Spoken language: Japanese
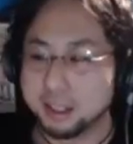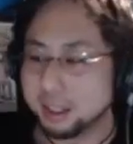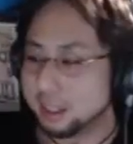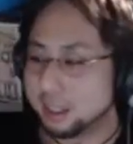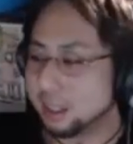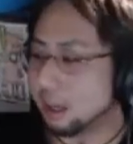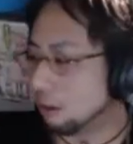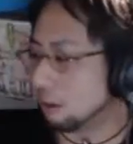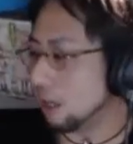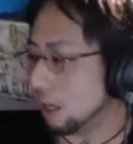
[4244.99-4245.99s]
だけど、
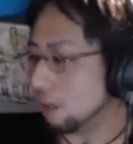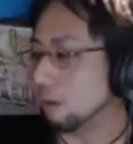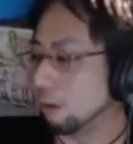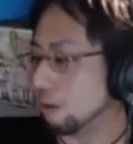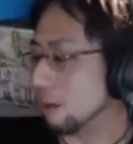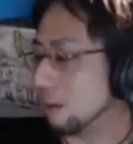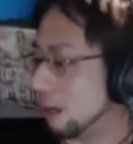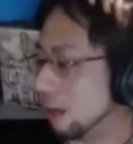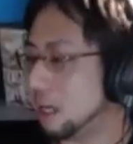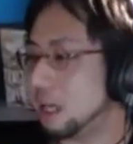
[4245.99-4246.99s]
結構さ、綺
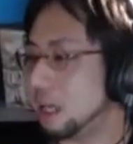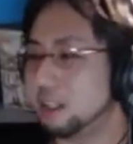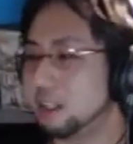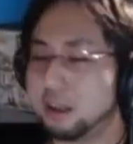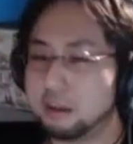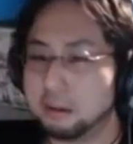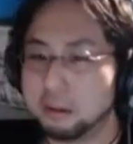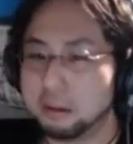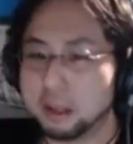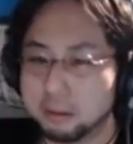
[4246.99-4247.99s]
麗にしてる方だ
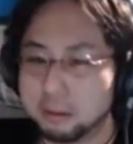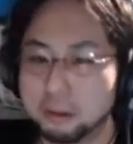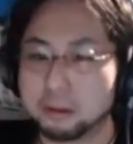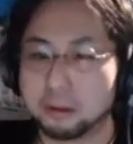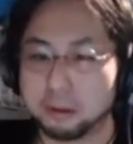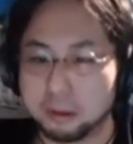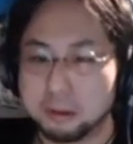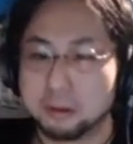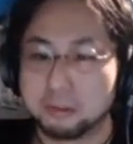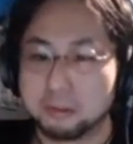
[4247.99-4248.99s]
と思うのよ。
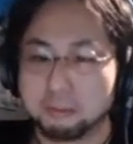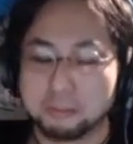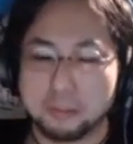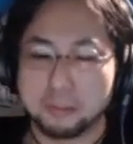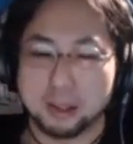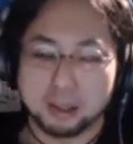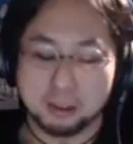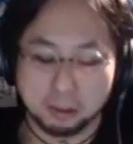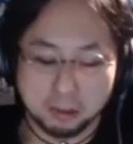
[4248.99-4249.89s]
そ